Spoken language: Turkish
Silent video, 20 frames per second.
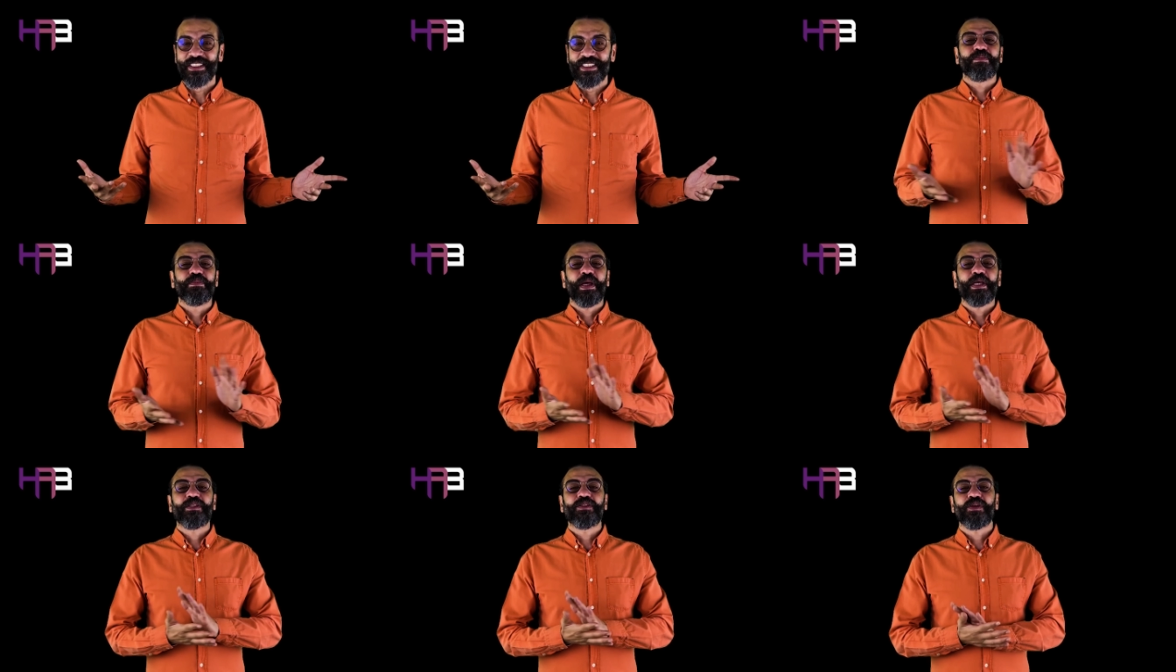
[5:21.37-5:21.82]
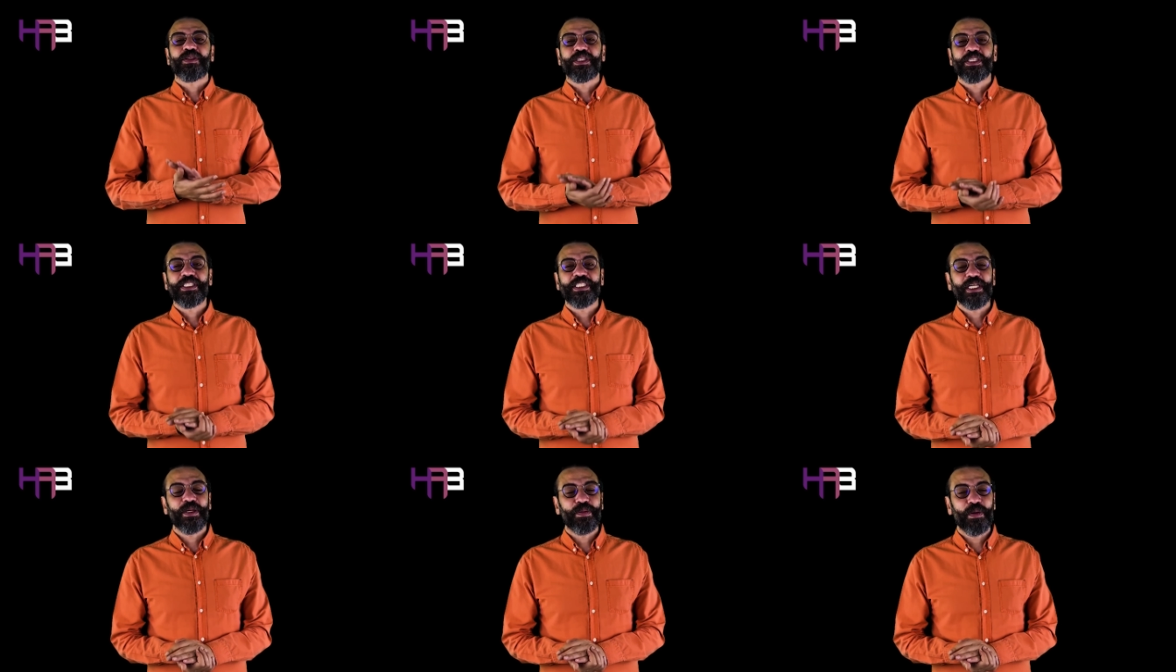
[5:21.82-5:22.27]
Pek çok
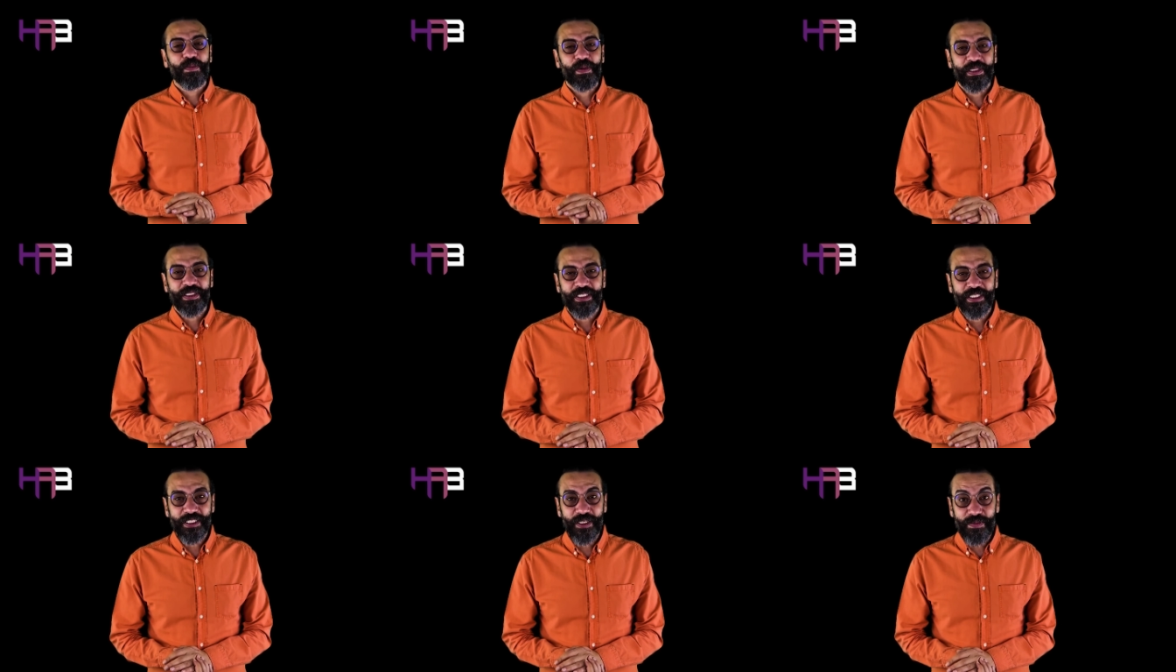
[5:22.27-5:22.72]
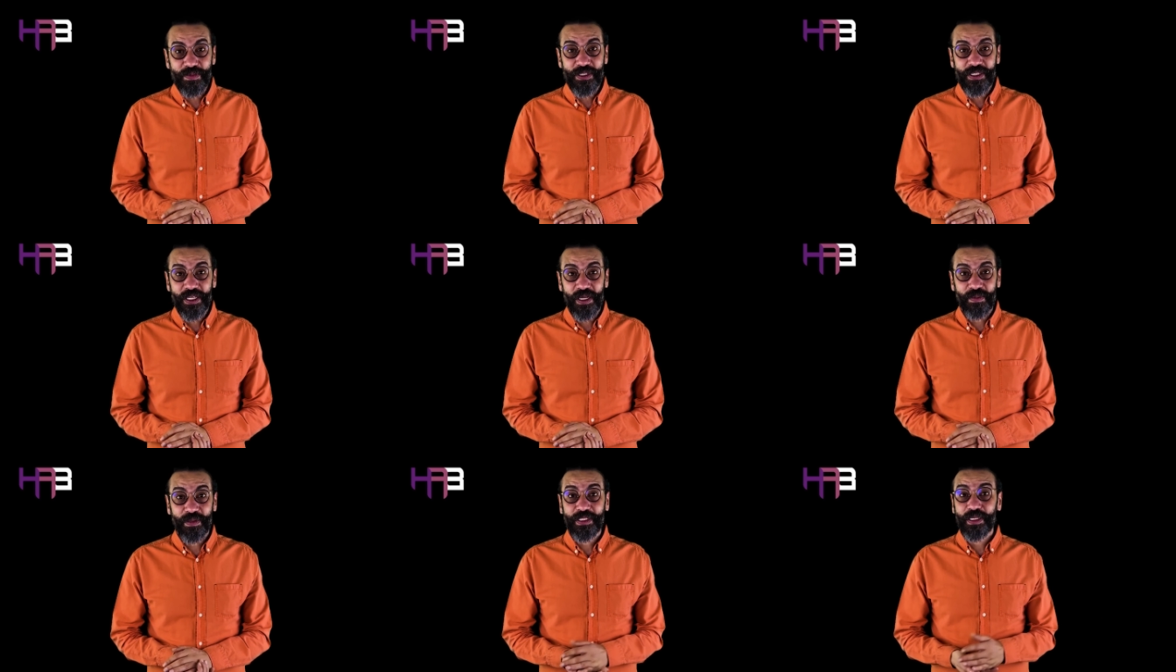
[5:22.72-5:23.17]
kişi yapamazsın
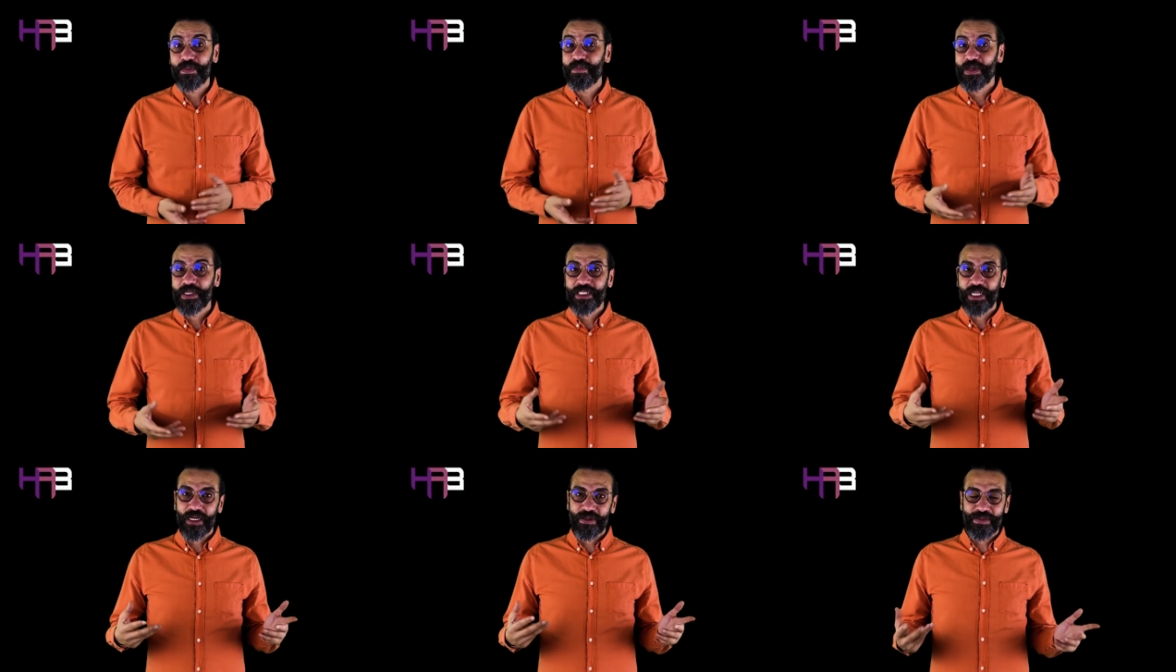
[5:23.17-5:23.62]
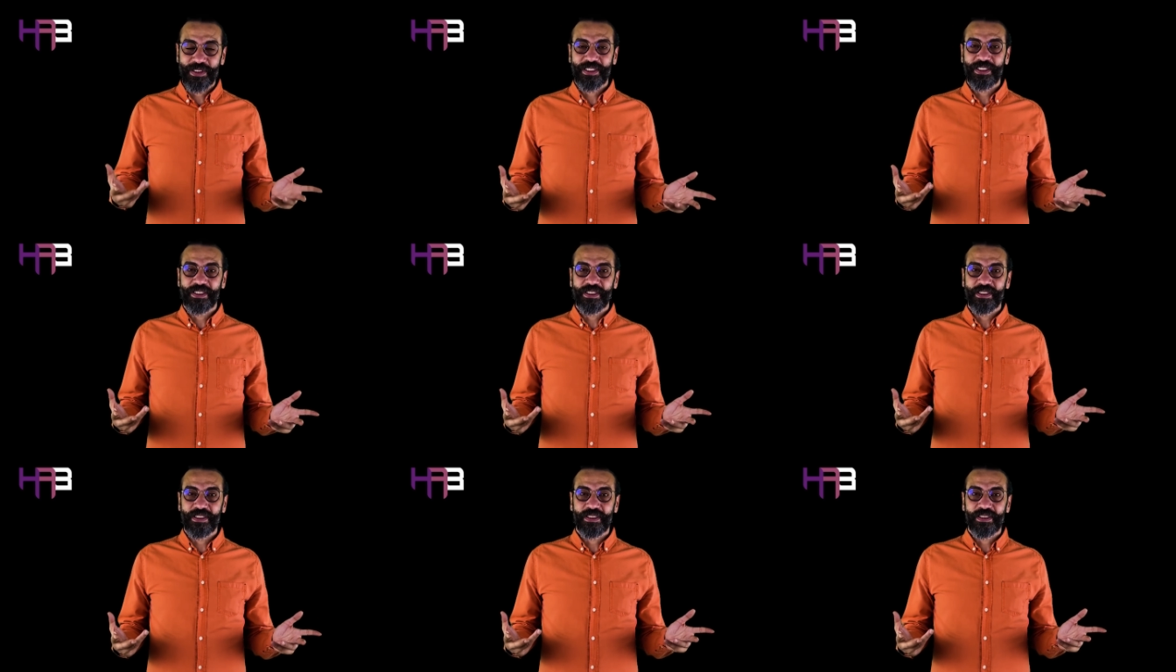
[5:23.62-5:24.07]
demiştir ama sen
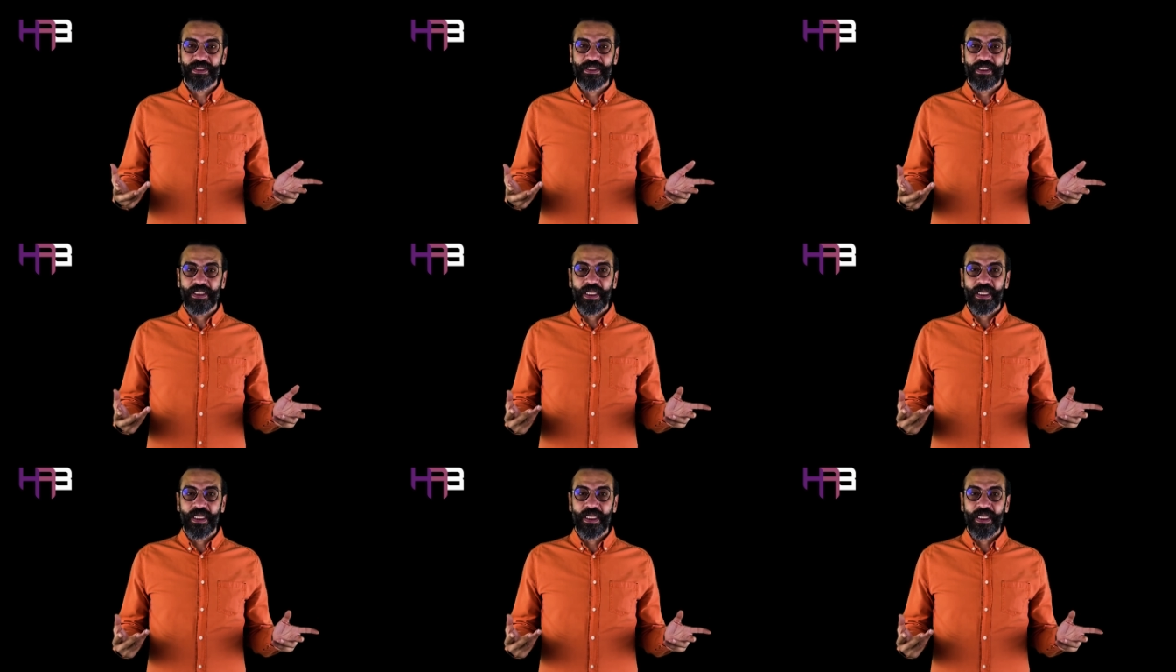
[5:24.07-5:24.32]
başarmışsındır.